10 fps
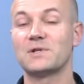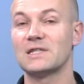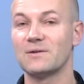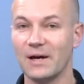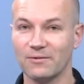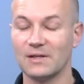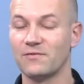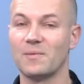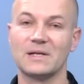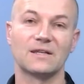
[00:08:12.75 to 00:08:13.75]
przesyłają te
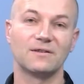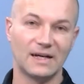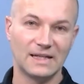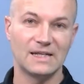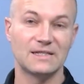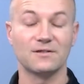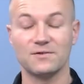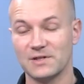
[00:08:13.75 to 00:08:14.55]
informacje do analizy.